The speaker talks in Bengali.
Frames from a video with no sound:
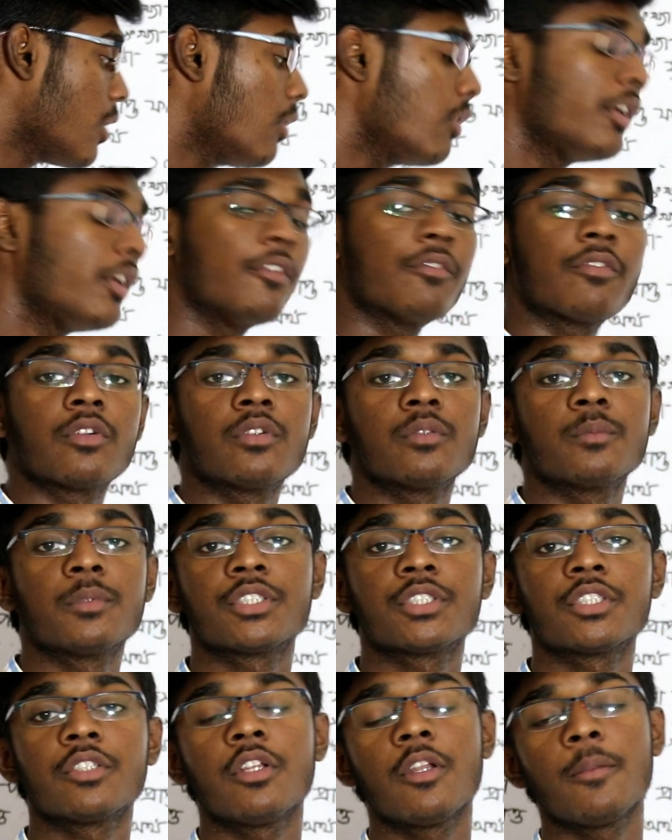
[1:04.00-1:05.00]
ও
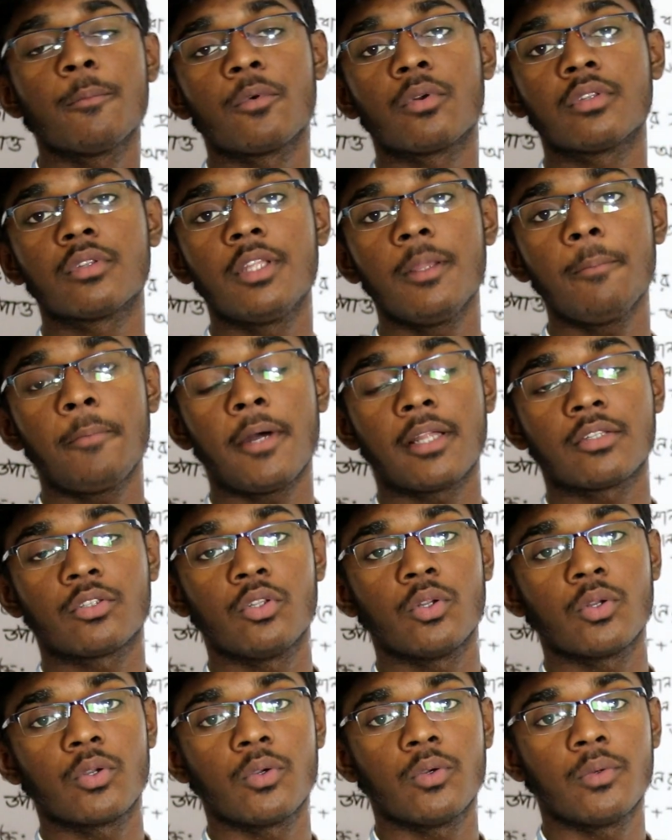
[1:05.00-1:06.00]
ইনফরমেশনের মধ্যে
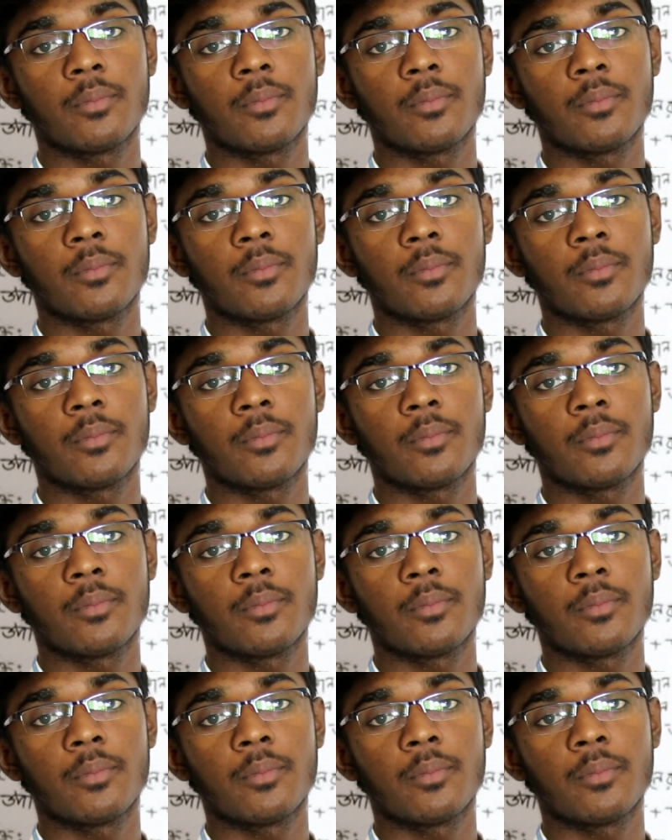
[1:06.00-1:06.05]
পার্থক্য